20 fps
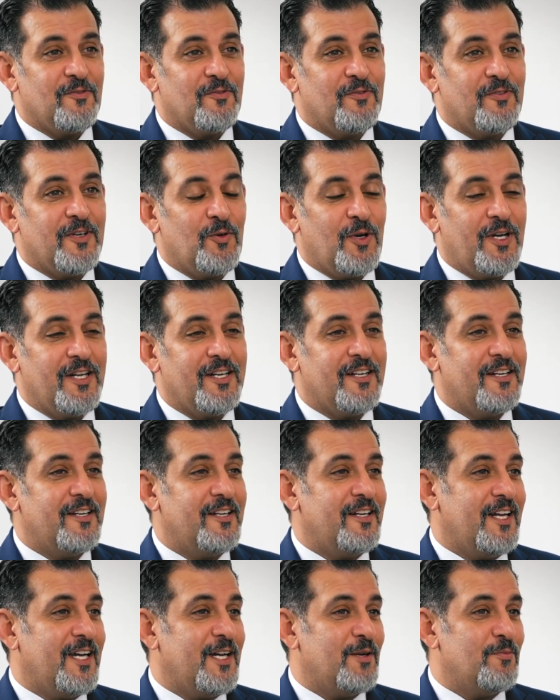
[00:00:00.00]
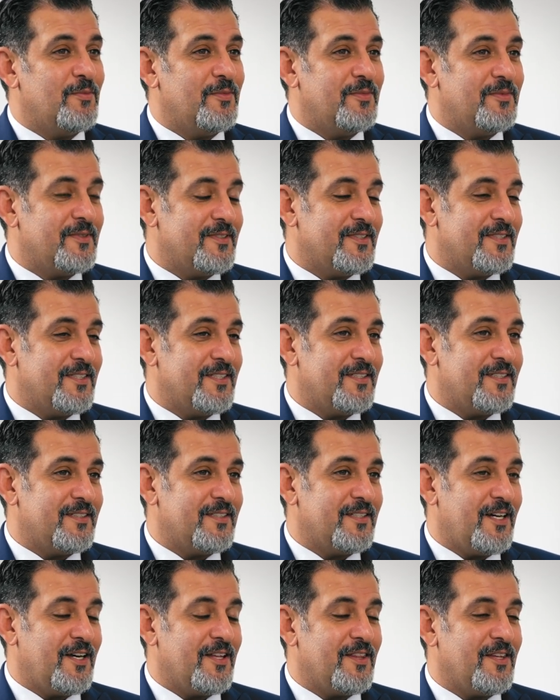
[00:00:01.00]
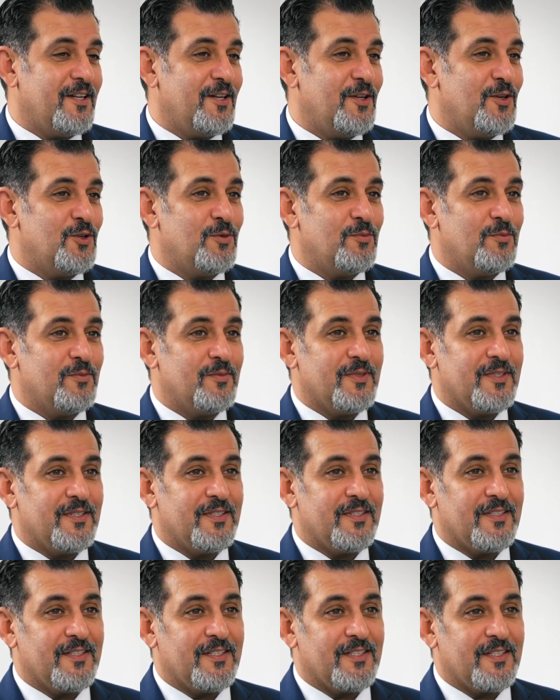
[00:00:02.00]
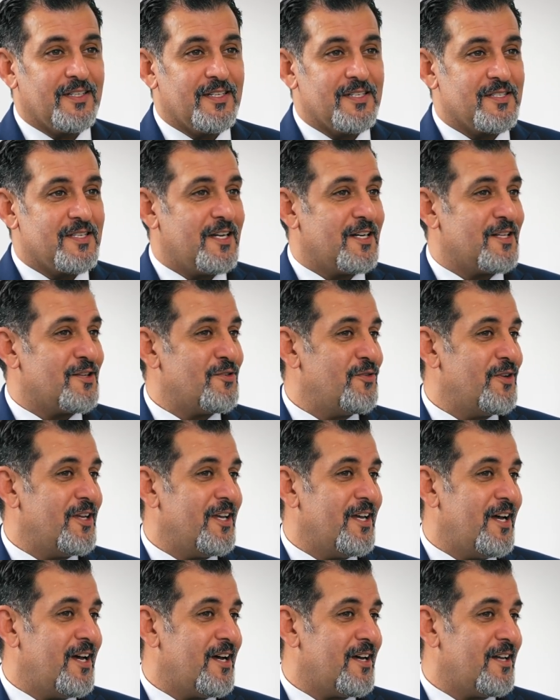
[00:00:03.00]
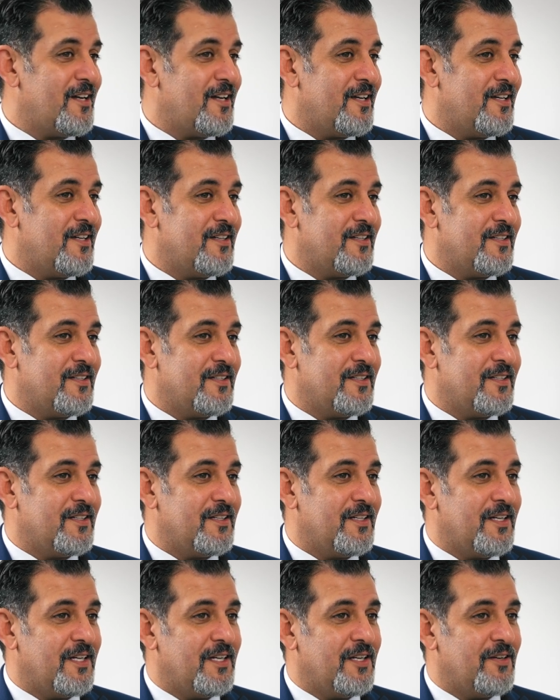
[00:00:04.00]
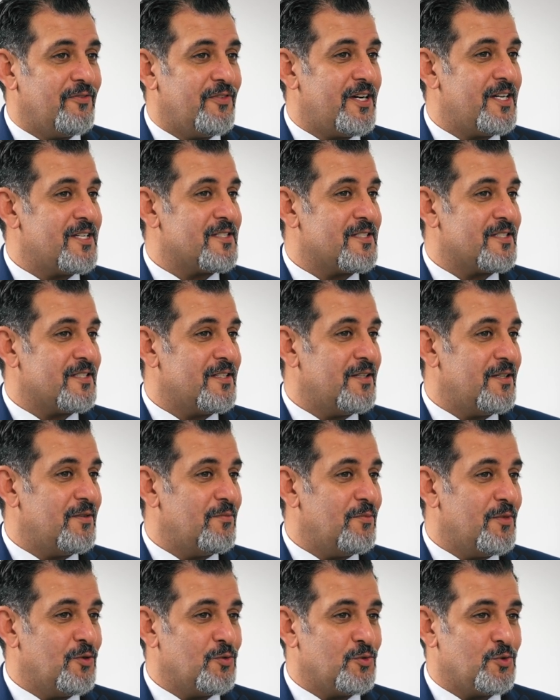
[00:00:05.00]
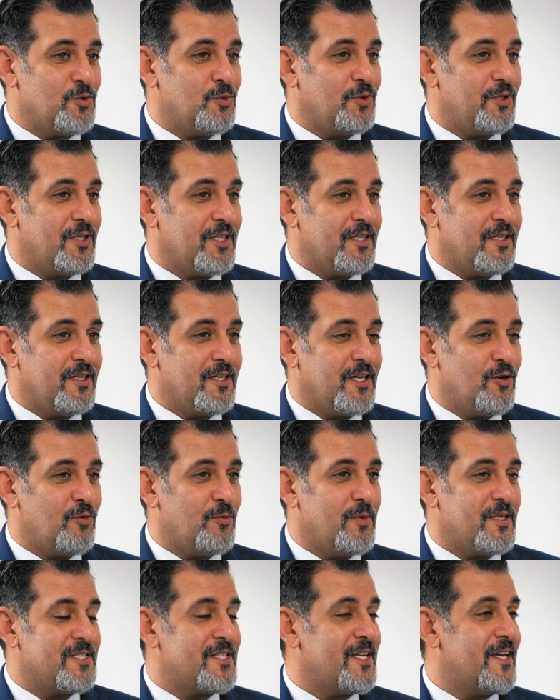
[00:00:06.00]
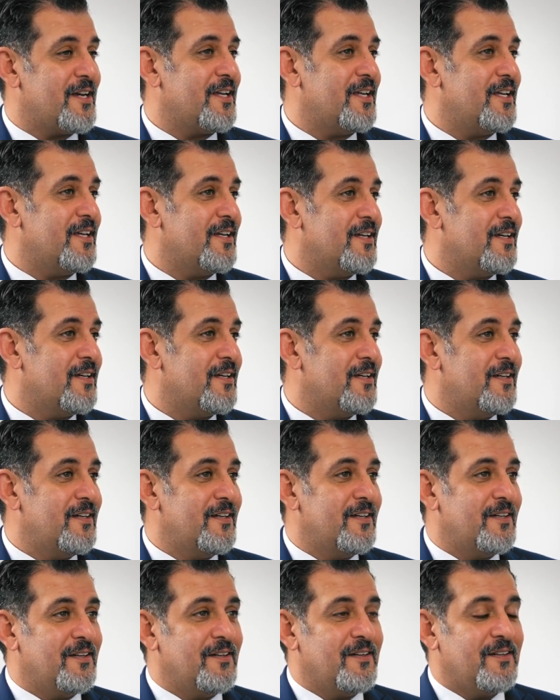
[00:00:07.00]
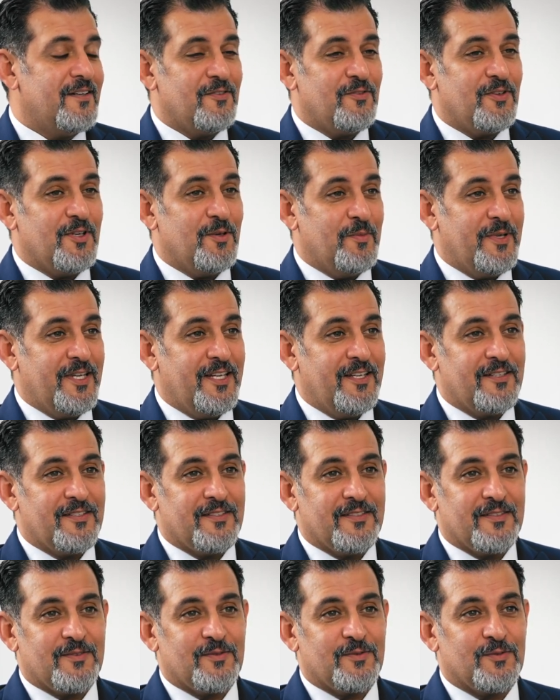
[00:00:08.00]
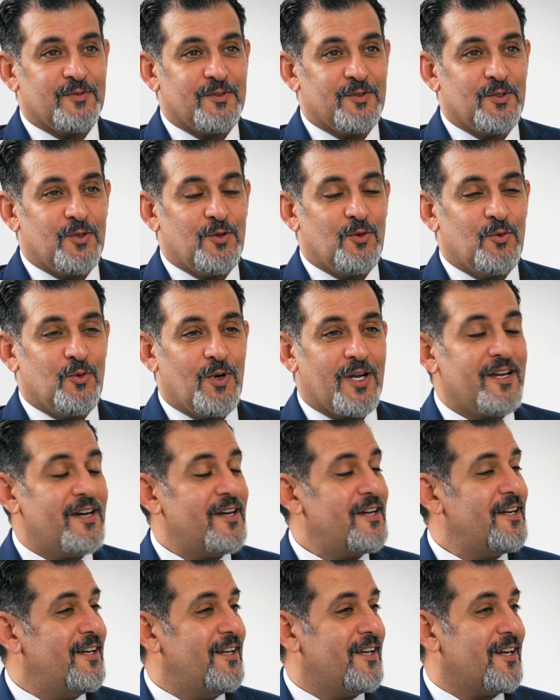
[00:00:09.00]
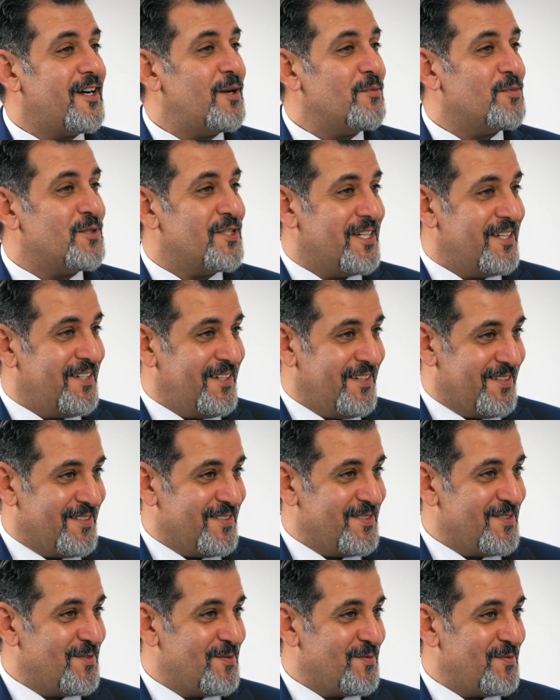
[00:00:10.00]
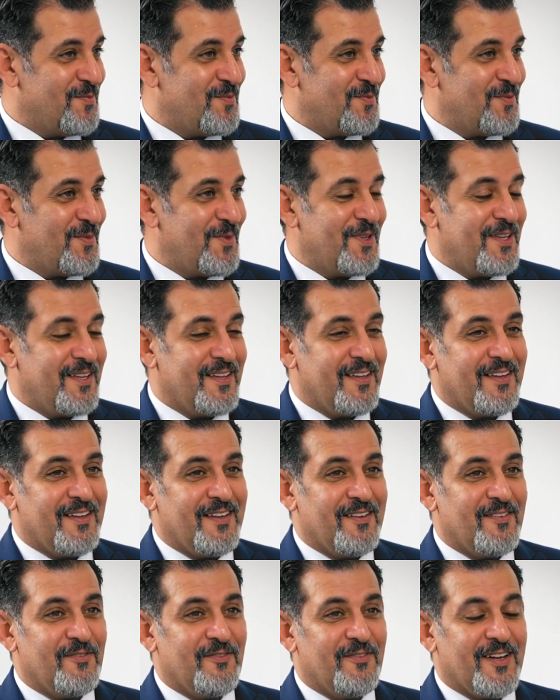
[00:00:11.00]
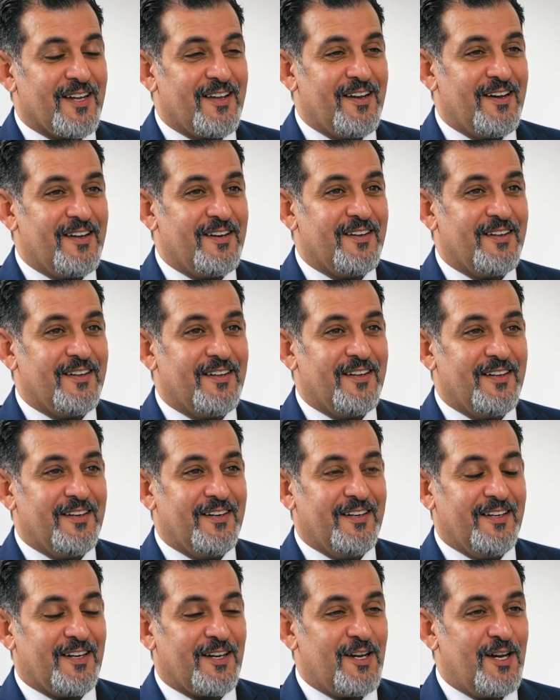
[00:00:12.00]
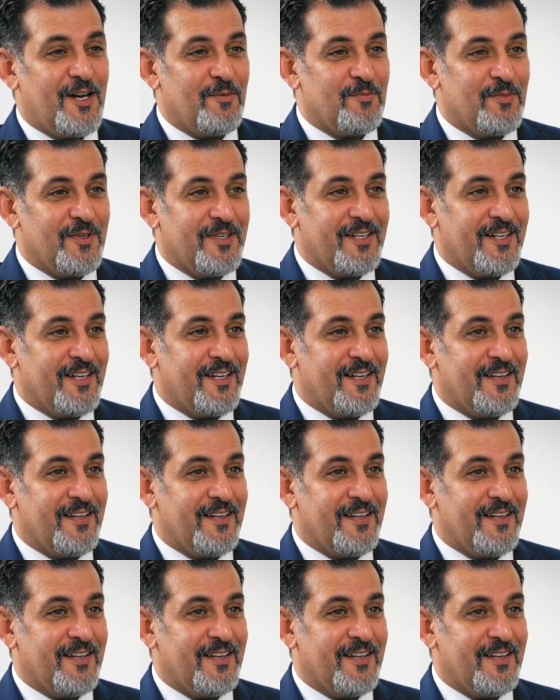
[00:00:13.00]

فواحنا نلعب هذه اليوم كسرت فيه اغلى بازة موجودة أو مزهرية في البيت وكان العقاب شديد فكان العقاب ان